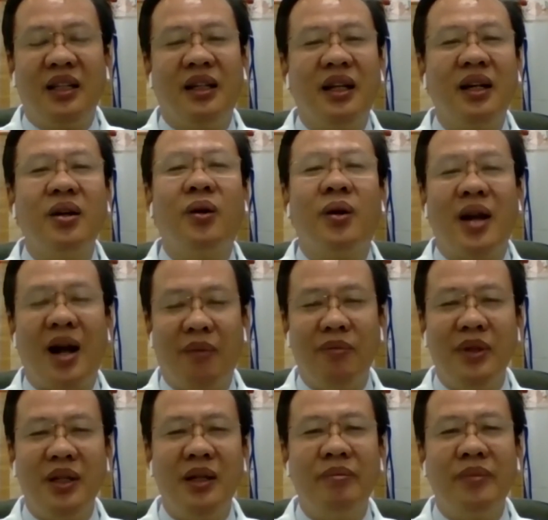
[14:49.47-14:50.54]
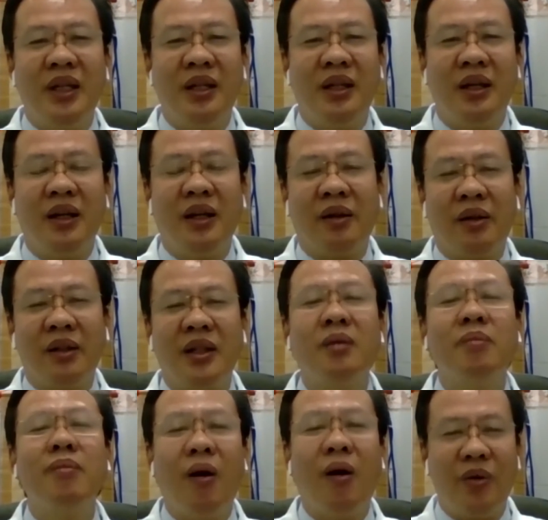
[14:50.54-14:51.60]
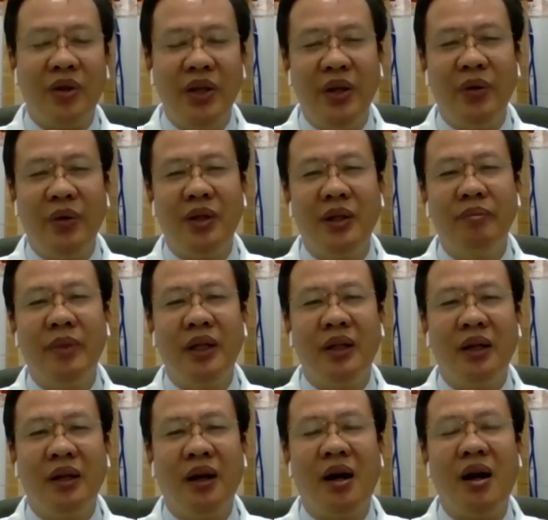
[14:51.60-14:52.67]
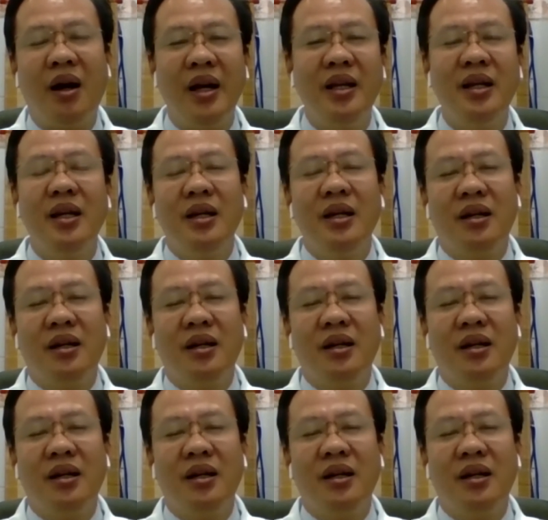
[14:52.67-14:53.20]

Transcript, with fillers: những cái đồ nóng như mì à, tinh bột nhiều như mì gói